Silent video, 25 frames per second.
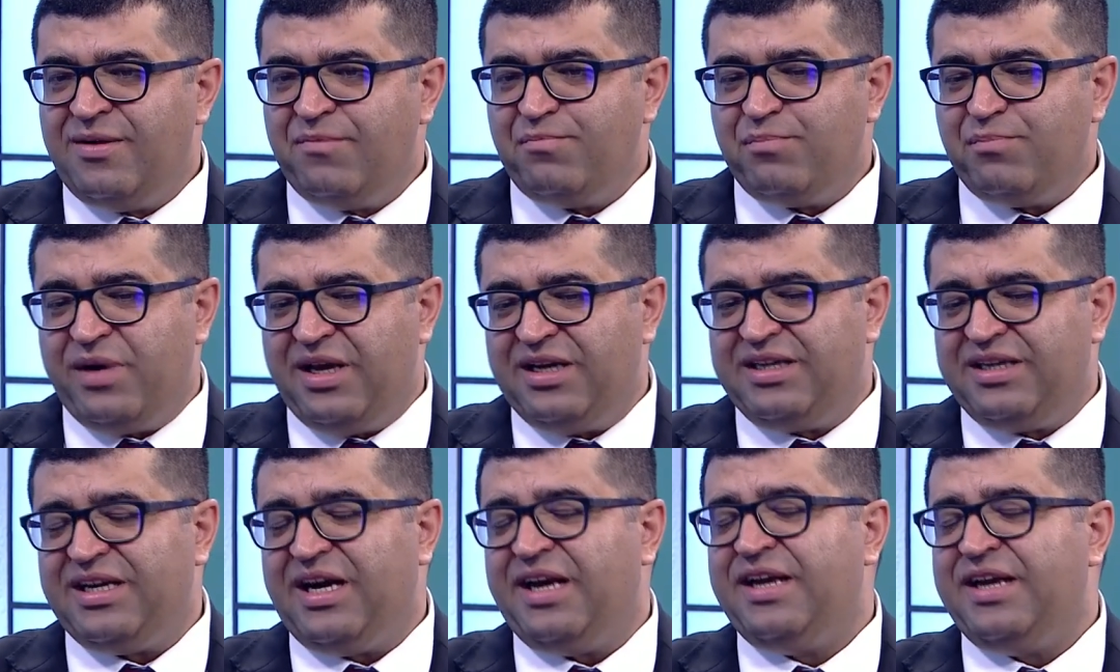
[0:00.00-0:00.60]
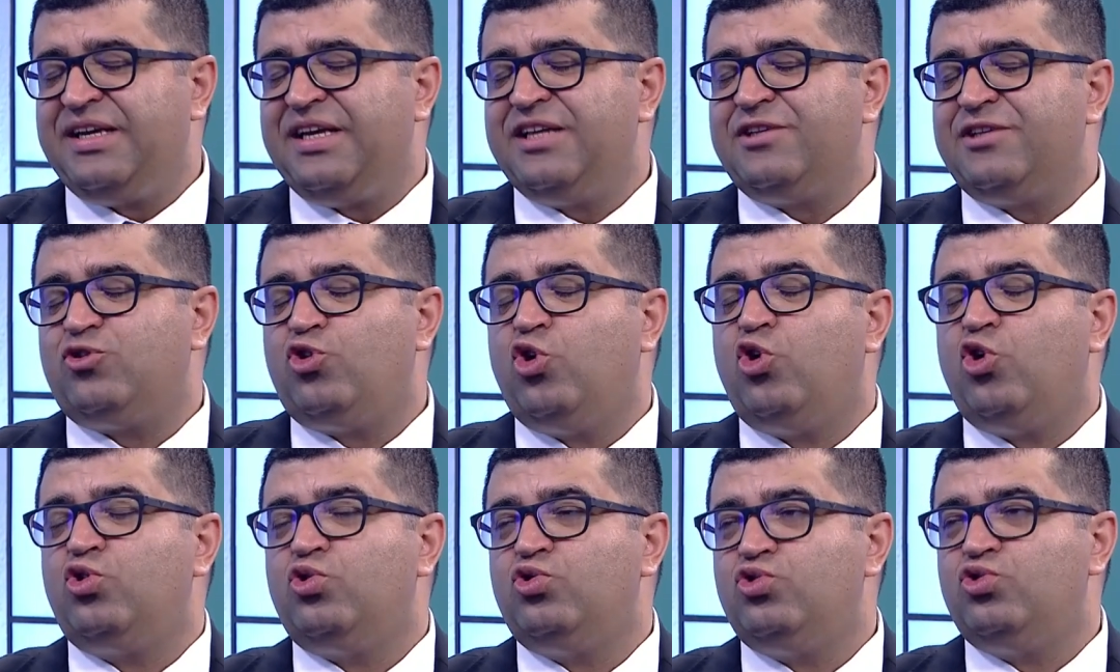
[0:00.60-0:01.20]
belki hareket
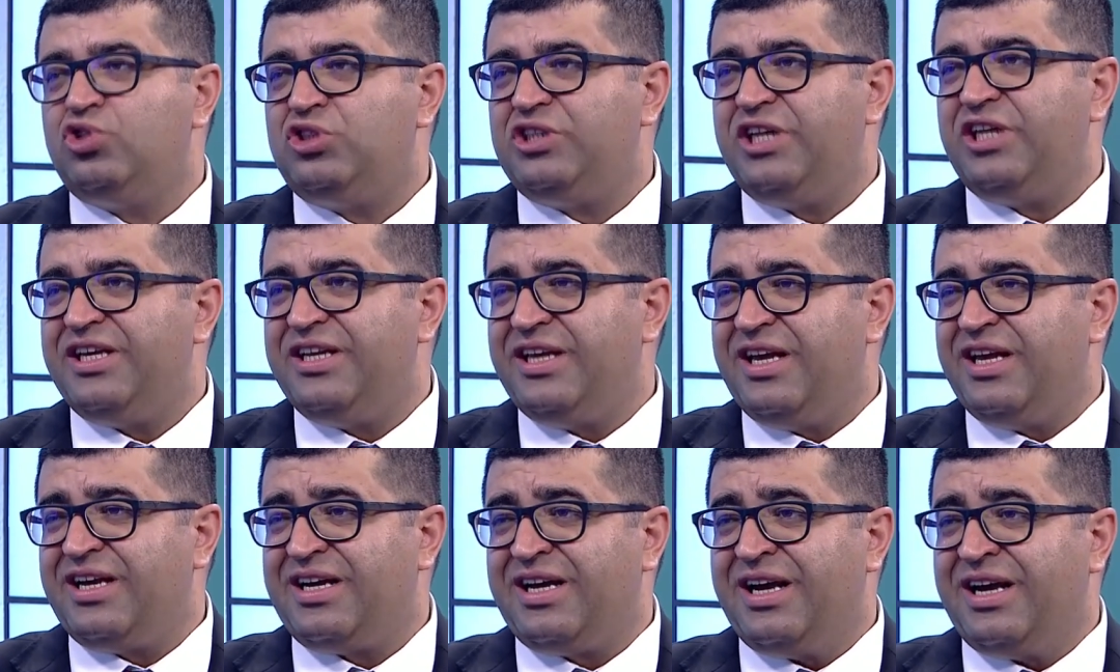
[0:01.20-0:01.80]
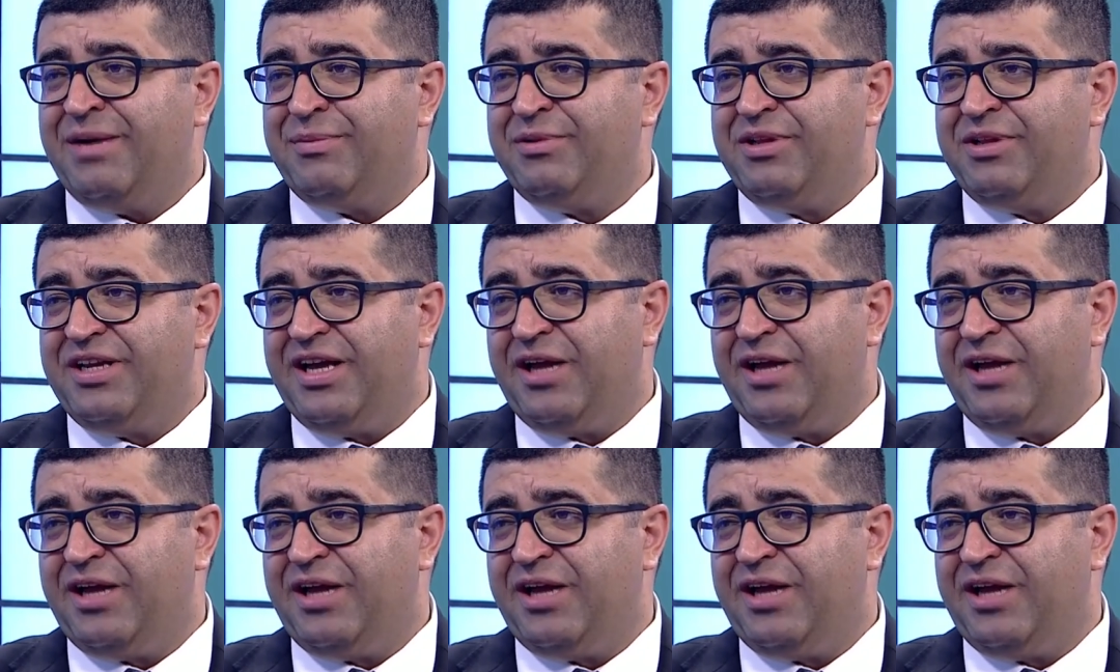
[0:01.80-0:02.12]
dördüncü çeyreğe kayabilir.